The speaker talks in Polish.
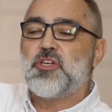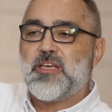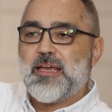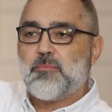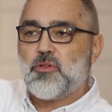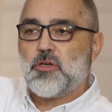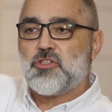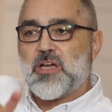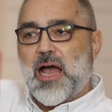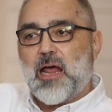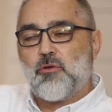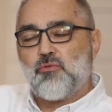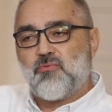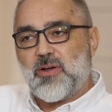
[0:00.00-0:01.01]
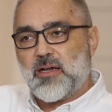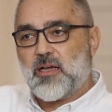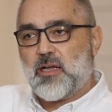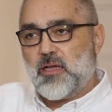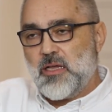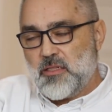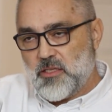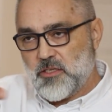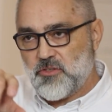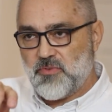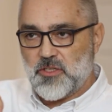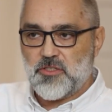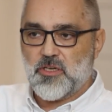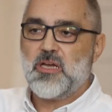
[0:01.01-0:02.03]
przyjemność, ale uwaga,
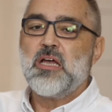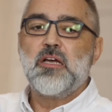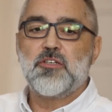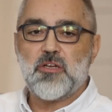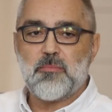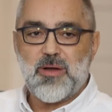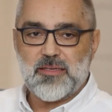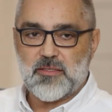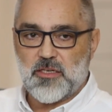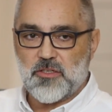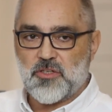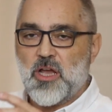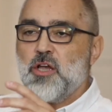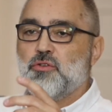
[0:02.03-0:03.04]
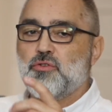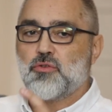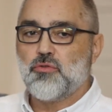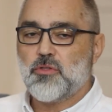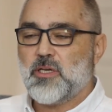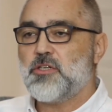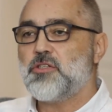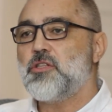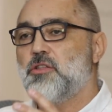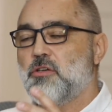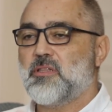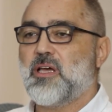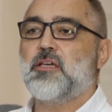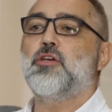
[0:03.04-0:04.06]
też wiecie, że masaż skuteczny
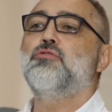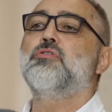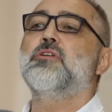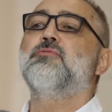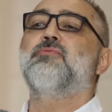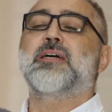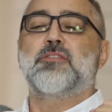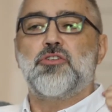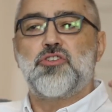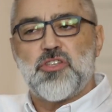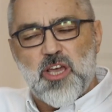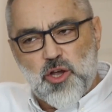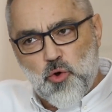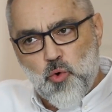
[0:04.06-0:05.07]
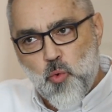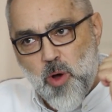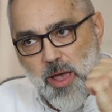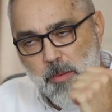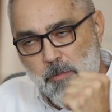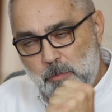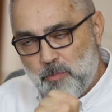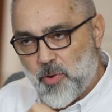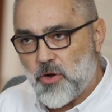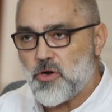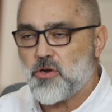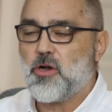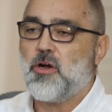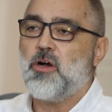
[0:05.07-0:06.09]
to taki, który faktycznie
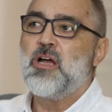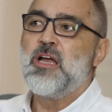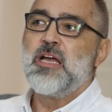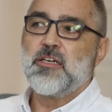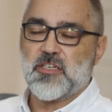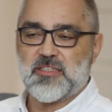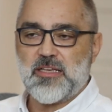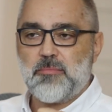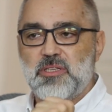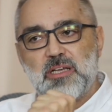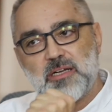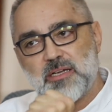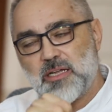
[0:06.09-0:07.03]
głęboko, czasami na